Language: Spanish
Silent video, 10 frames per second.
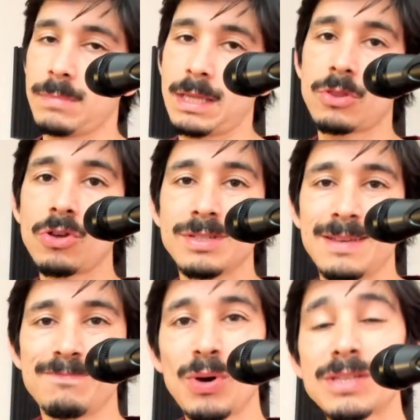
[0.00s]

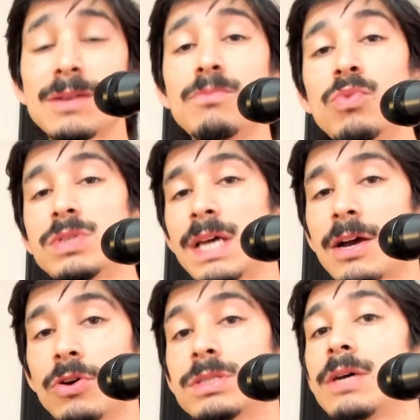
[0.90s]
Entonces, puedo hacer muchas
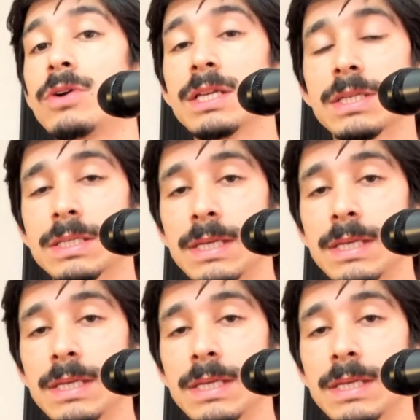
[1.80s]
cosas con ese